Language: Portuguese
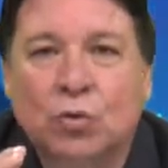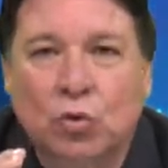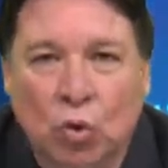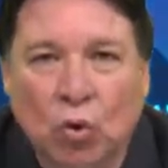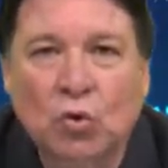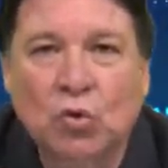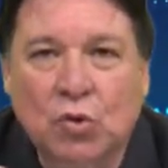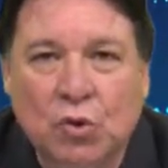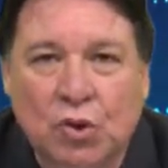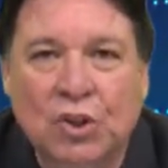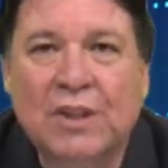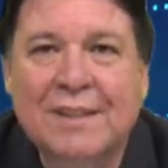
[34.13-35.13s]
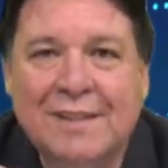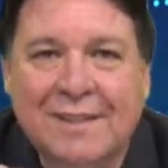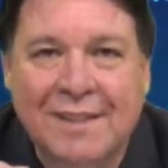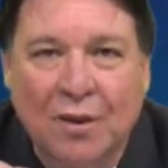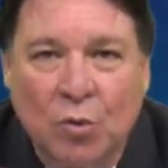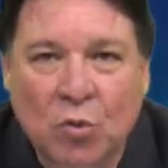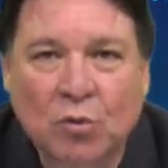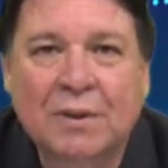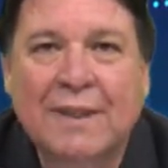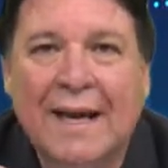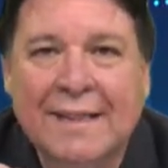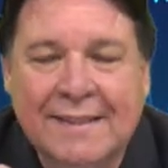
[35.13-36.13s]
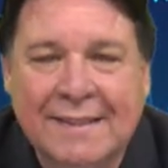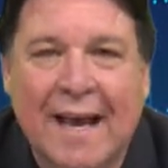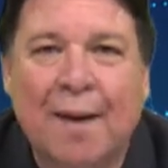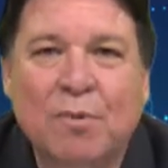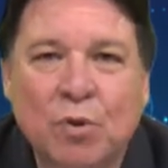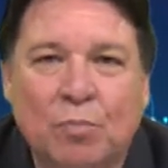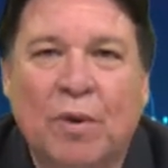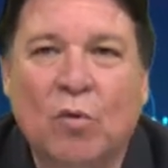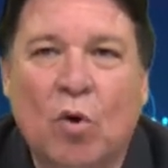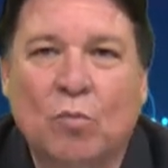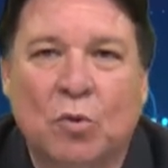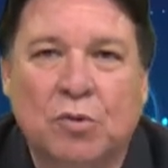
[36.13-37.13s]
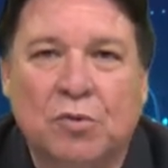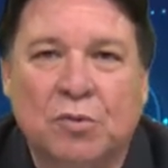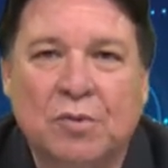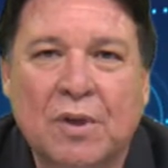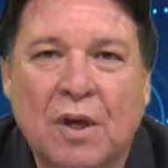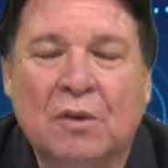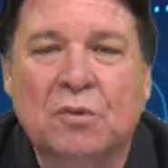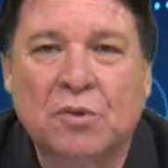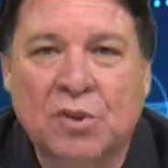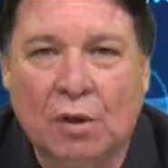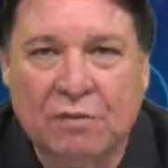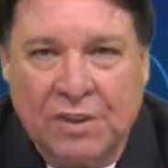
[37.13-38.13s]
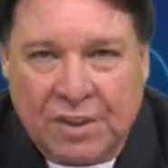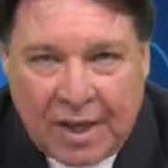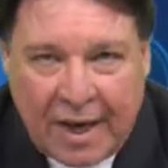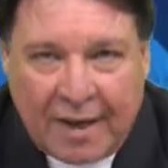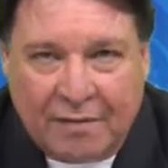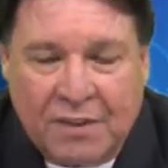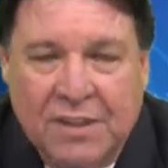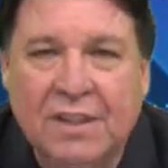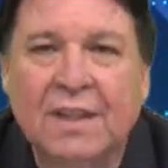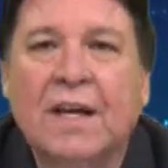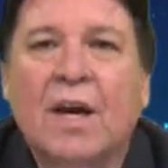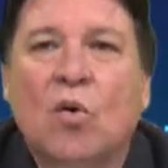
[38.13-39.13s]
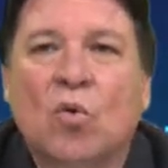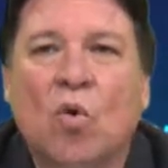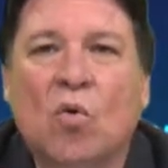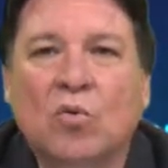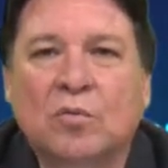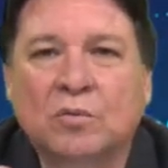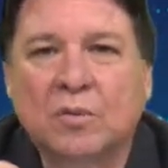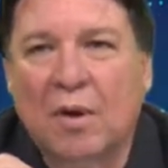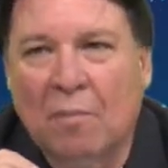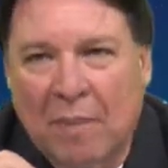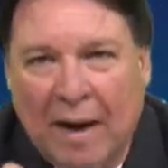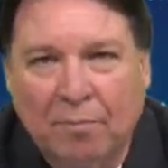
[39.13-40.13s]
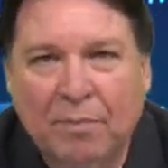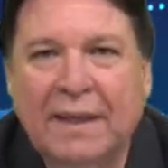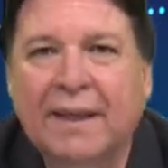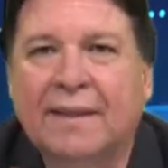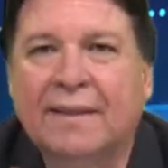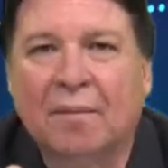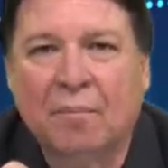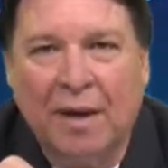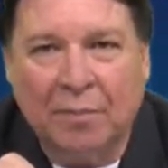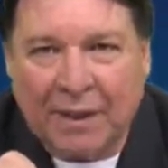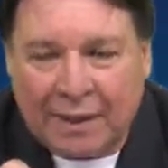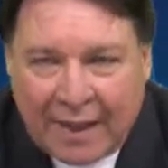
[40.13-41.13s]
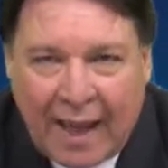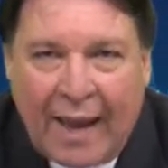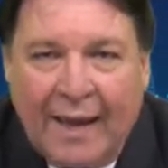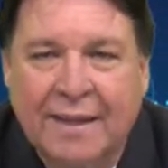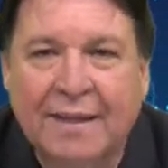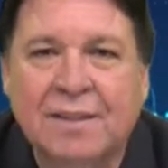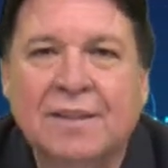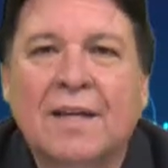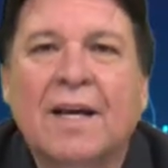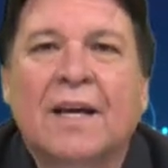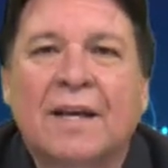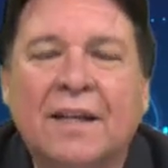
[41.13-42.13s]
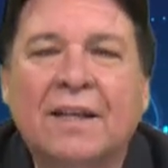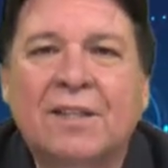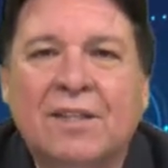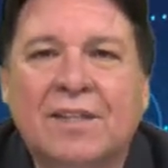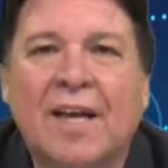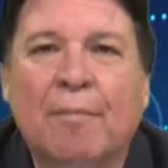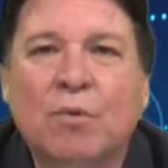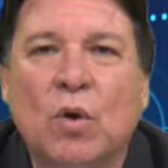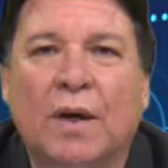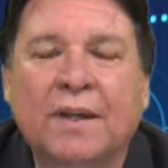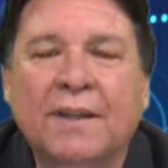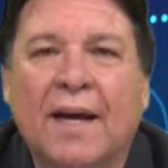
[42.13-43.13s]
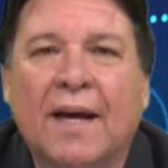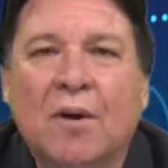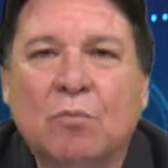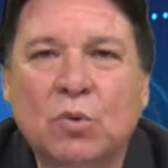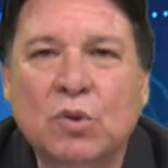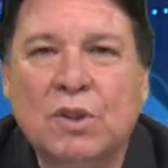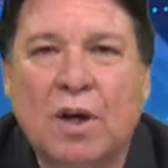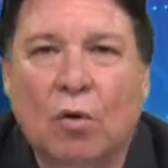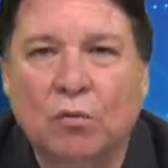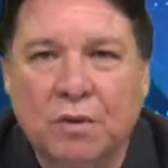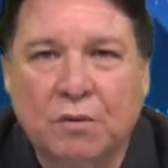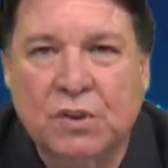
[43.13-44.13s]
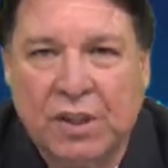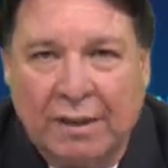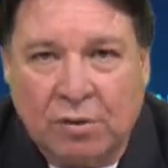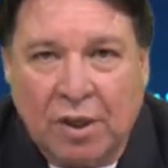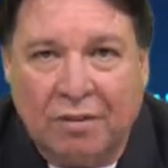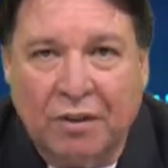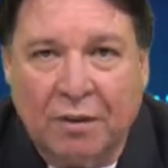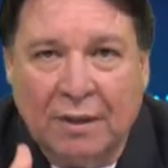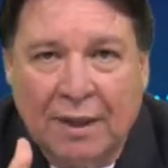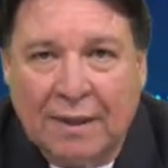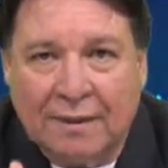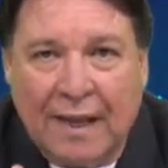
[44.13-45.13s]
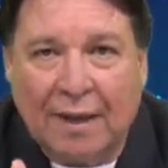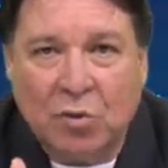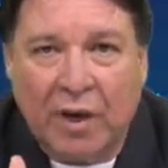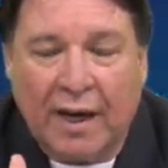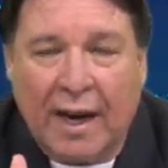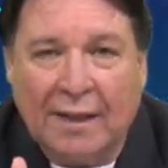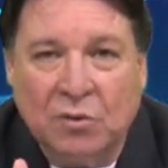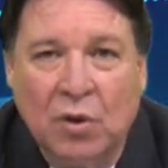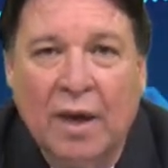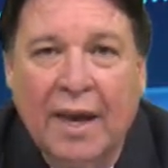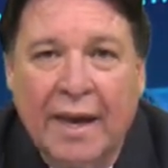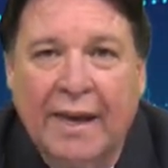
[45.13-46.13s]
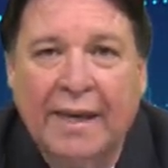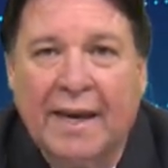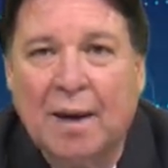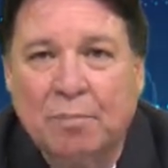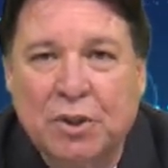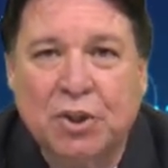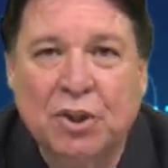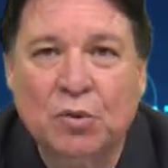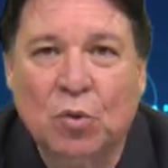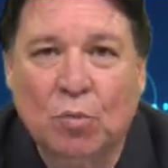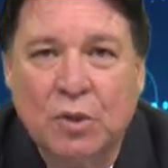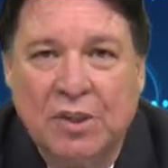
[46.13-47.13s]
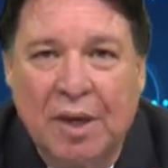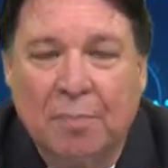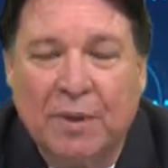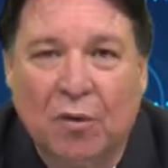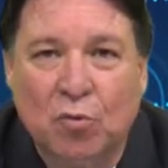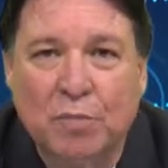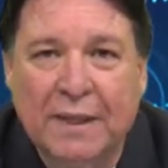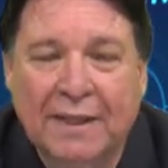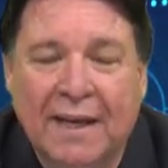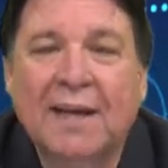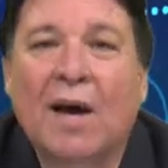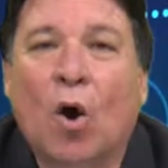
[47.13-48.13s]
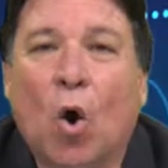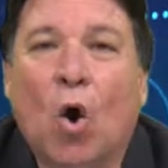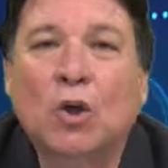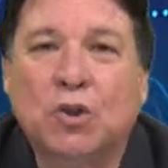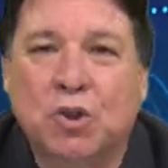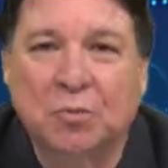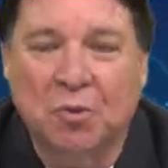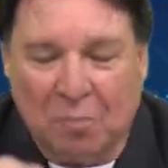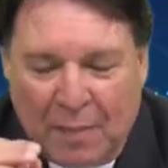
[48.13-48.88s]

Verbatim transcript: Todos os dias, de segunda a sábado, para o almoço. Com self-service, com marmita, marmitex e de sábado ainda música ao vivo. Certo, Chavinho? Dado o recado, Henri caprichando como sempre na comida, ótimo,